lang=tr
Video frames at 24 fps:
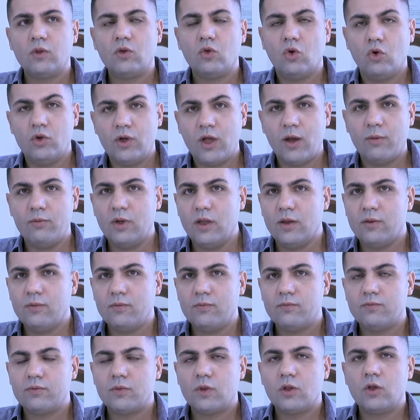önemli.
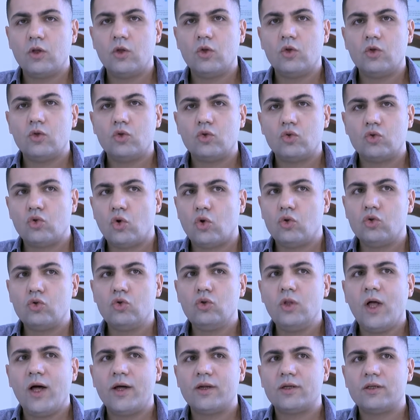
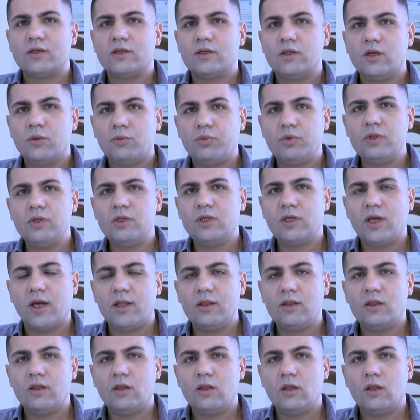Dolgular yapılırken
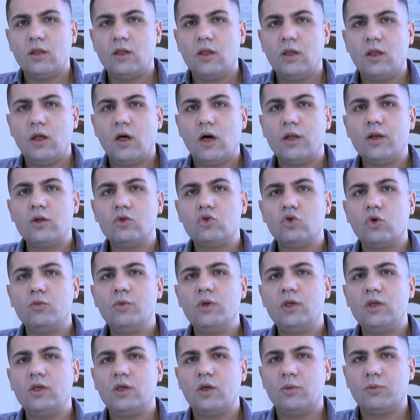
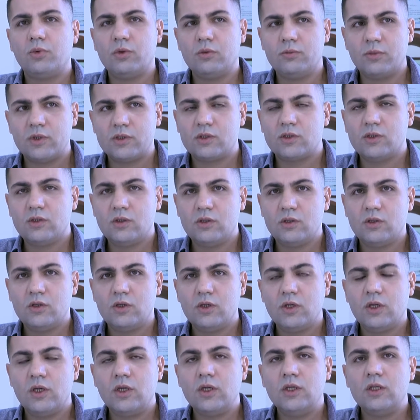anatomik yapılması,
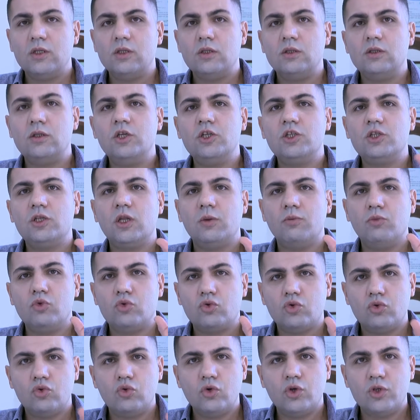dişle
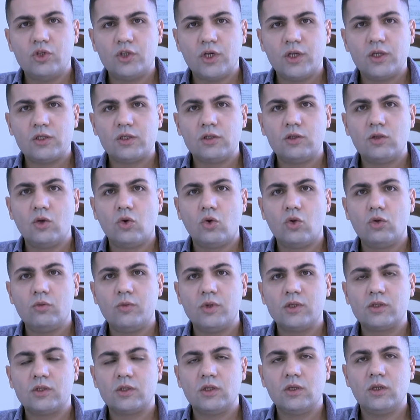bütünlük içerisinde
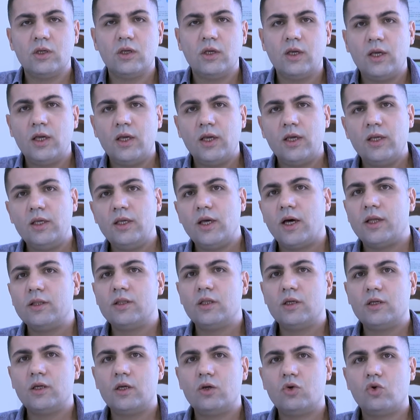olması,
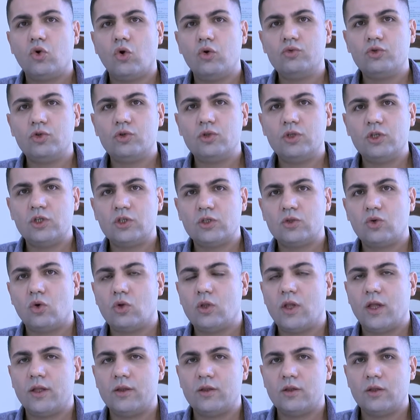yandaki komşu dişte
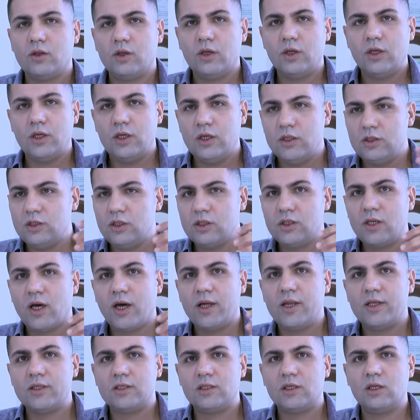olan inci
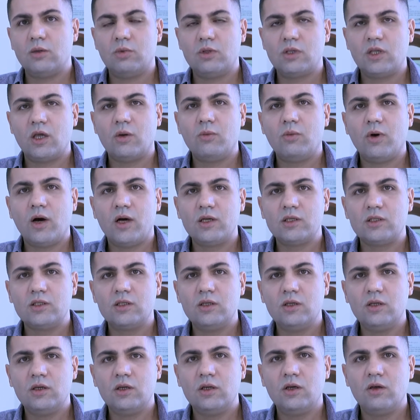tanesi gibi
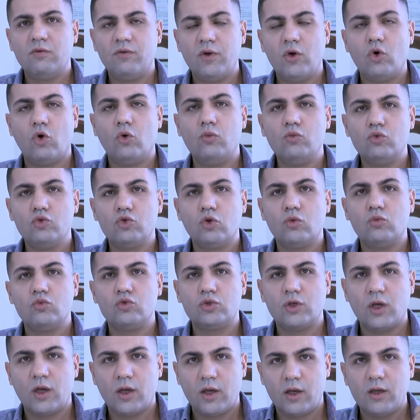teması ve omuz
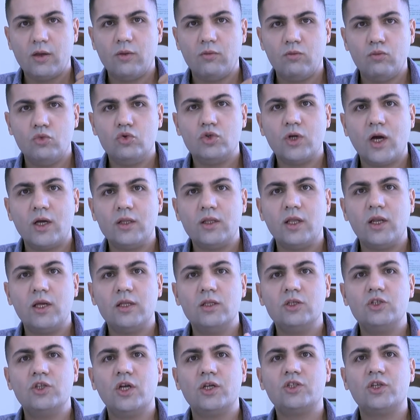omuza mücadele
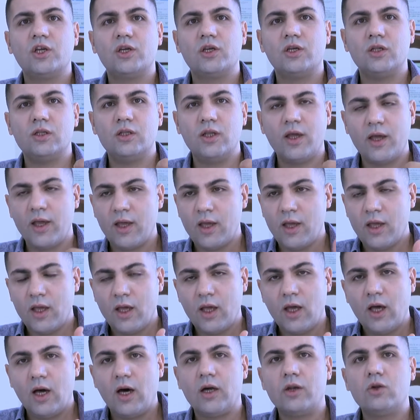edecek şekilde
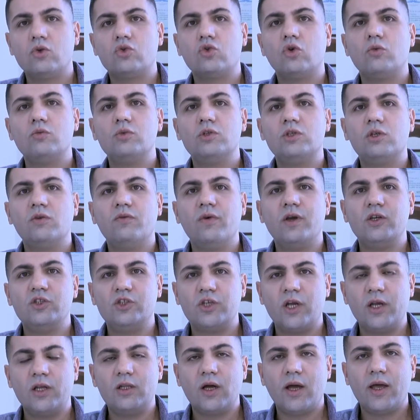anatomisi ve
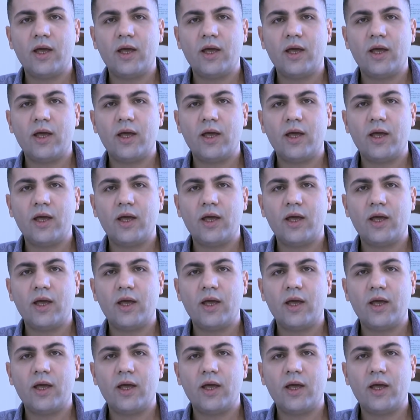şekli